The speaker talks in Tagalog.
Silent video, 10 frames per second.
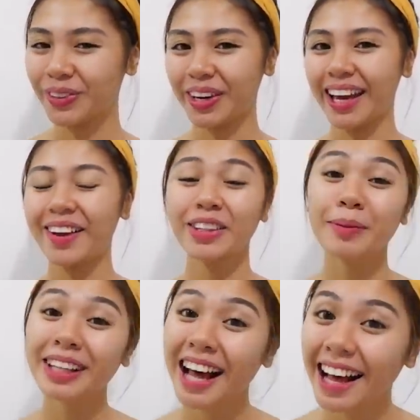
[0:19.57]
Okay? O, di
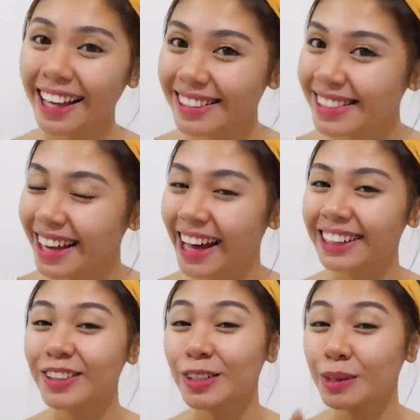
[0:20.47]
ba
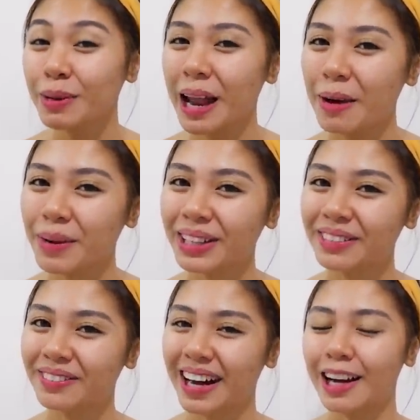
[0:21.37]
nakaka-excite? Gusto niyo malaman,
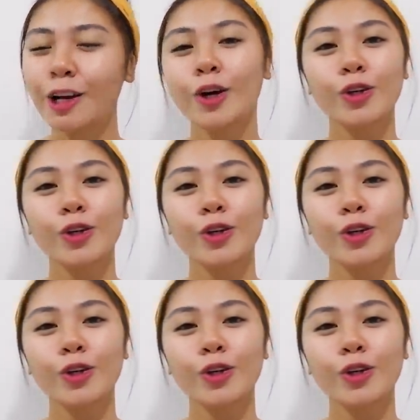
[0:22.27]
di ba?